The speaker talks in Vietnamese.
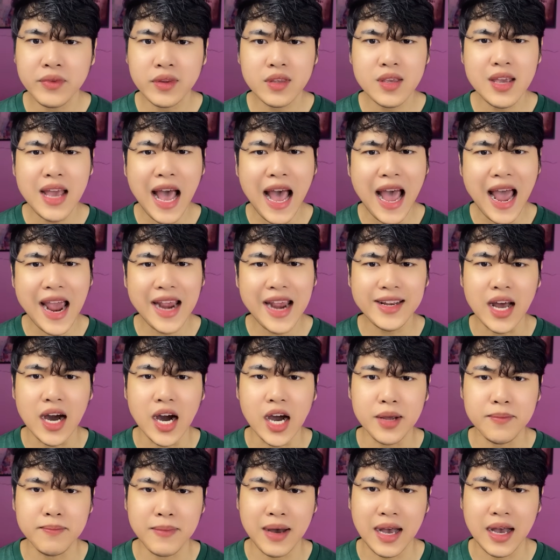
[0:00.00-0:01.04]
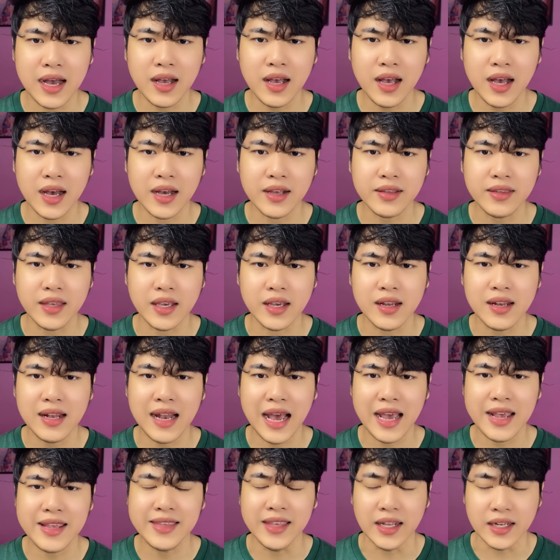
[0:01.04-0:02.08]
Chứ ai đời mà hả, chị
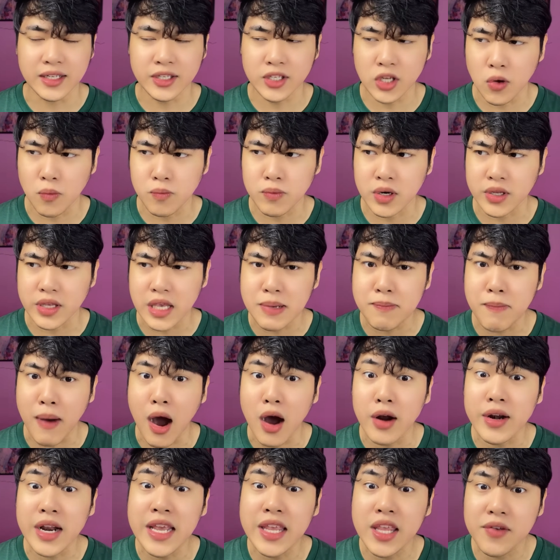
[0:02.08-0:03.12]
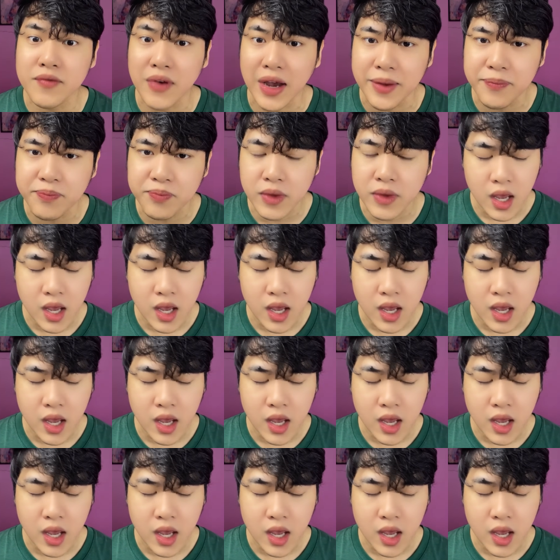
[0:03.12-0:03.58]
lại nhịn nhục rồi chị bỏ đi như vậy.